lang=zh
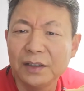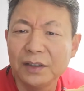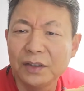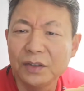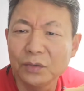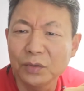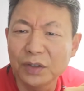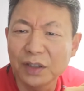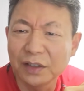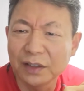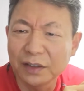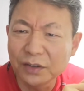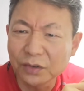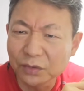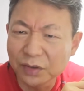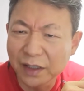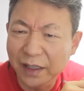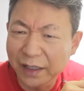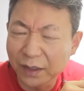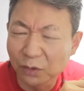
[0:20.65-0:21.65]
就是就
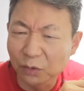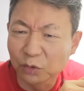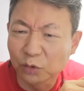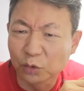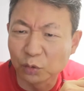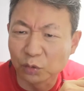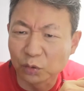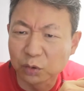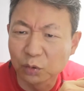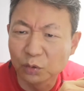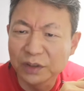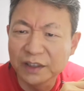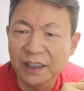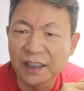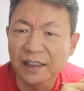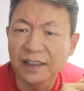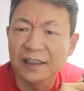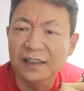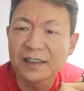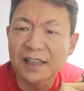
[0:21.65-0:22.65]
是那种赌徒心理，